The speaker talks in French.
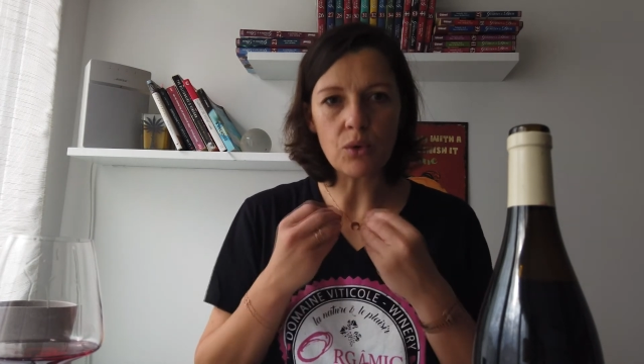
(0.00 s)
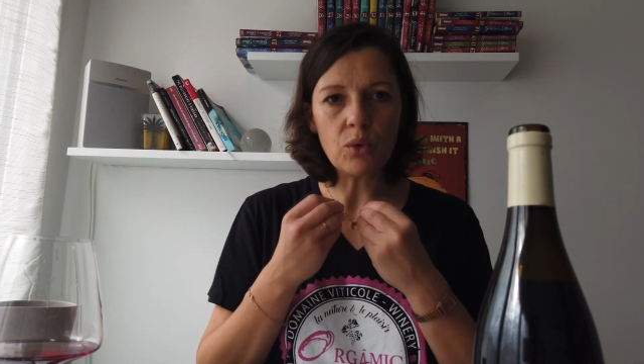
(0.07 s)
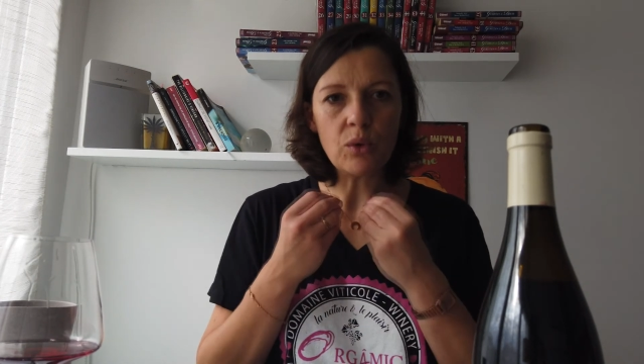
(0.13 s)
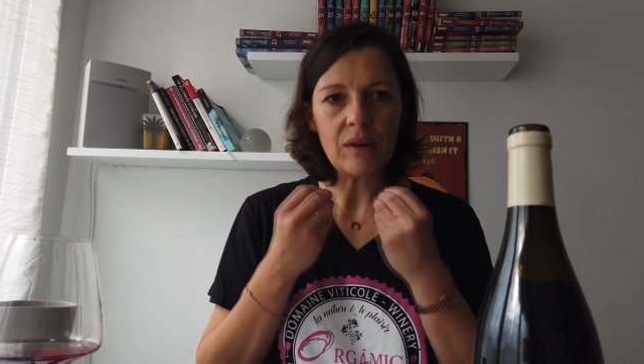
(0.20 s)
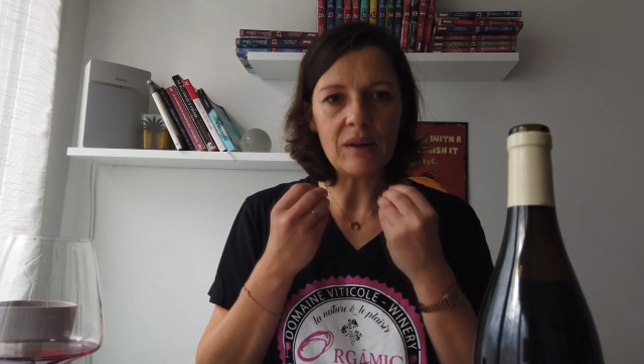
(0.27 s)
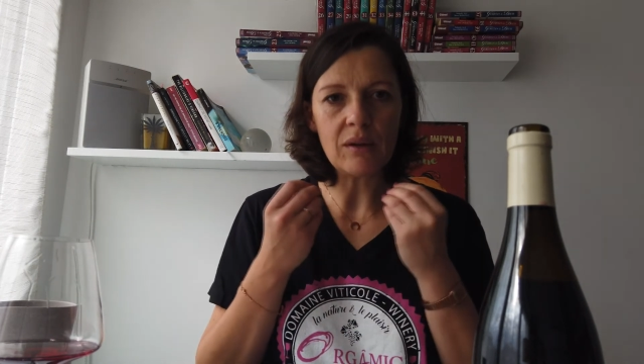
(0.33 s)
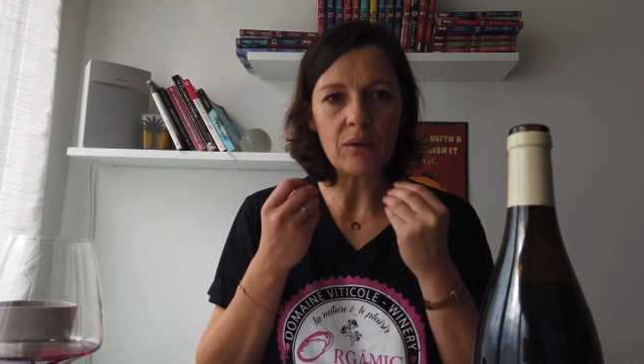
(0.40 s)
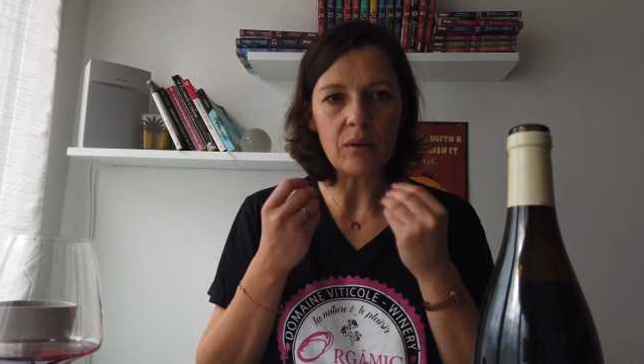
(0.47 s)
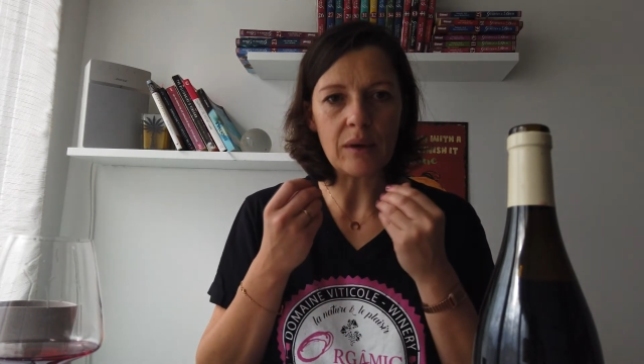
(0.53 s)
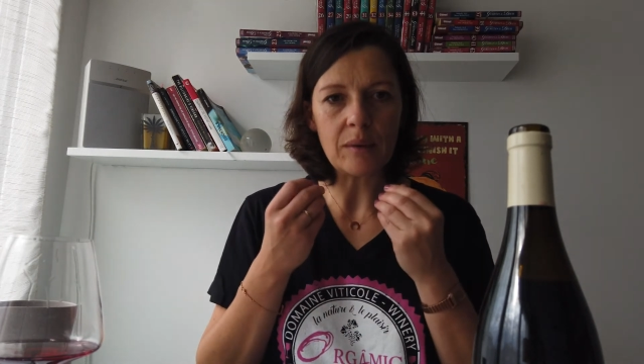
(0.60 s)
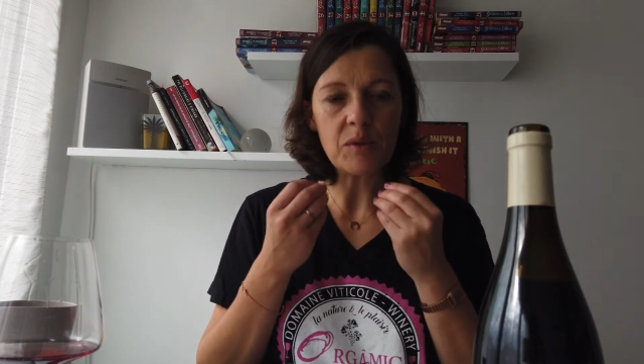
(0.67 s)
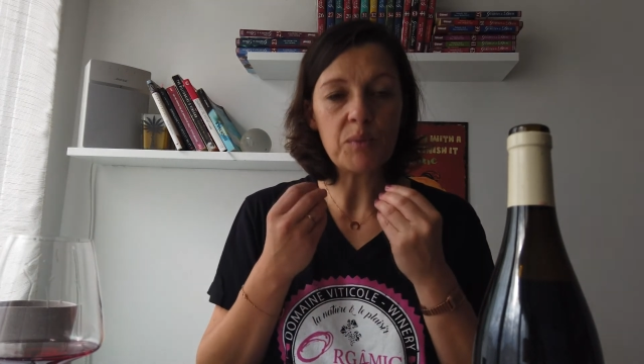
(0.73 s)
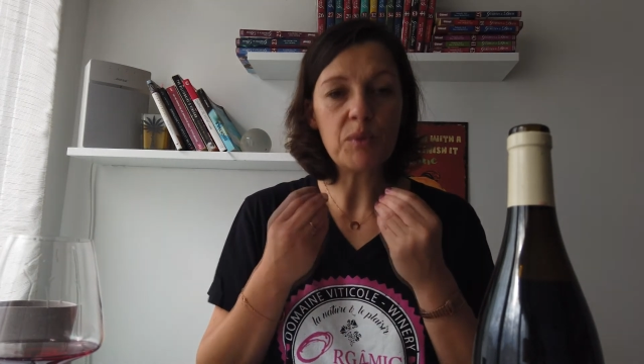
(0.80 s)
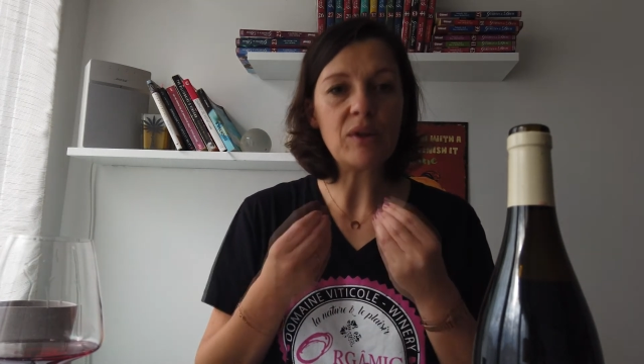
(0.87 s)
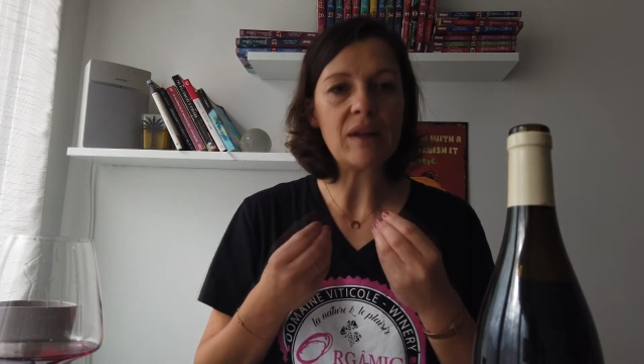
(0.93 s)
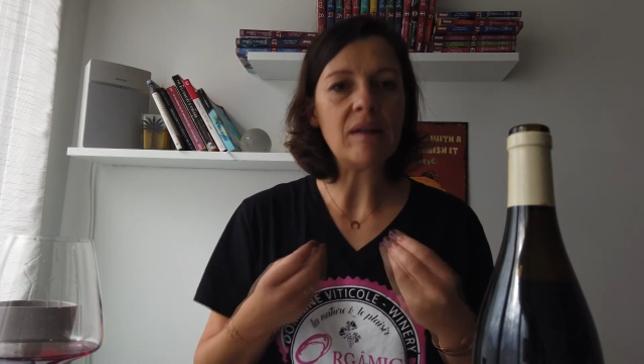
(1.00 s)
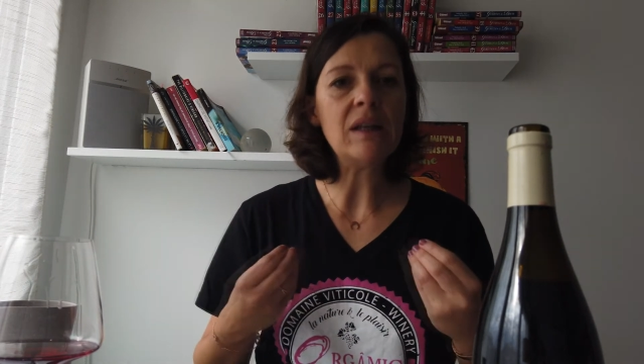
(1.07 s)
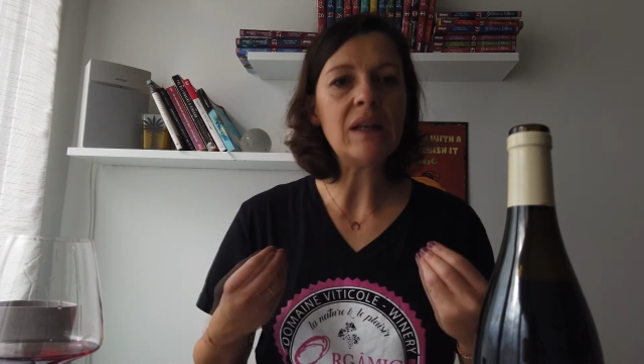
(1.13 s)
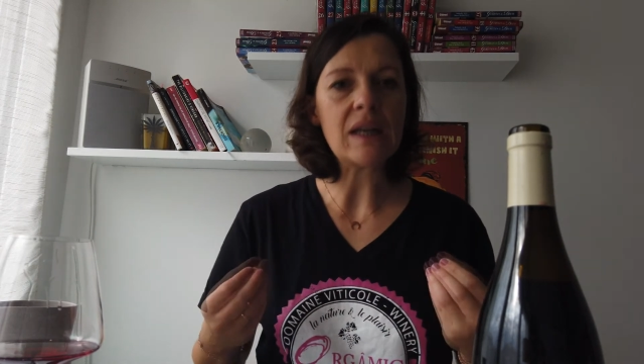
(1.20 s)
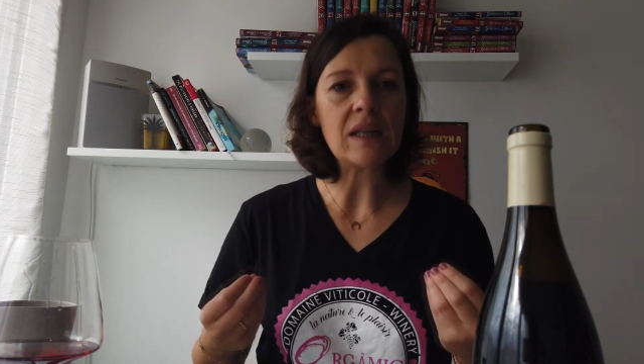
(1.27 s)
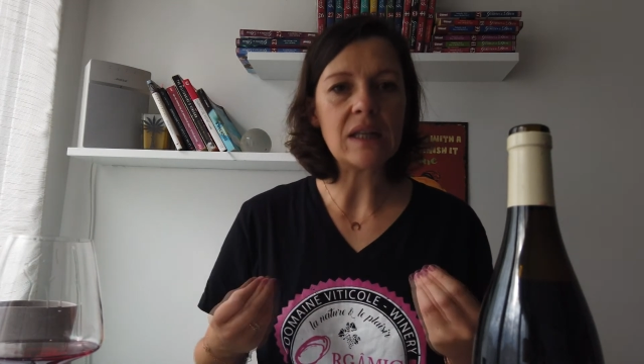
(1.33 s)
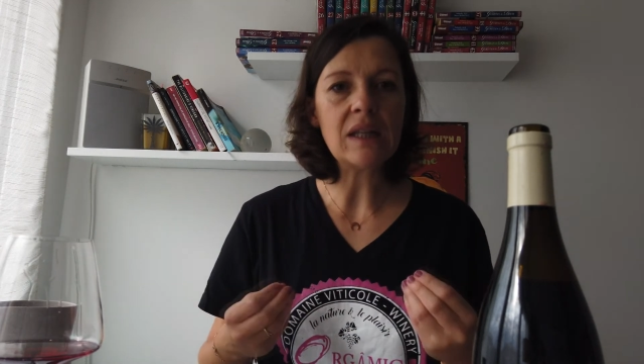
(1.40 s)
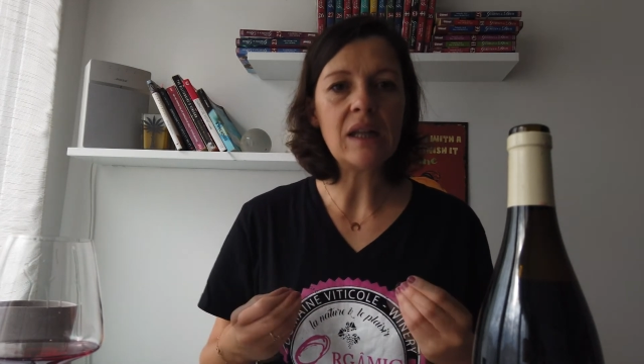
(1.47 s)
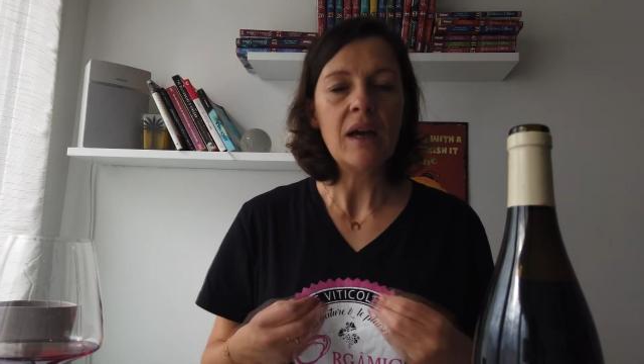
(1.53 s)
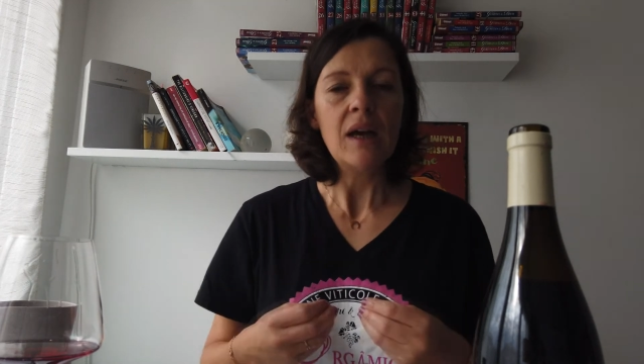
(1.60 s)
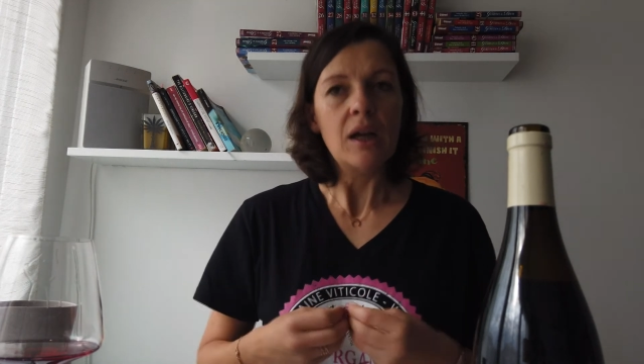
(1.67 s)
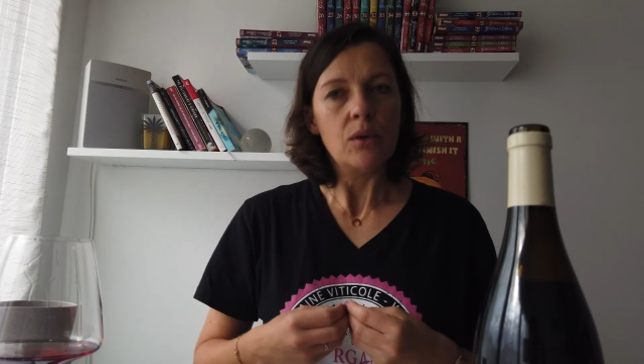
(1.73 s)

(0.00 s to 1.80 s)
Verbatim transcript: côté un petit peu tannique acide.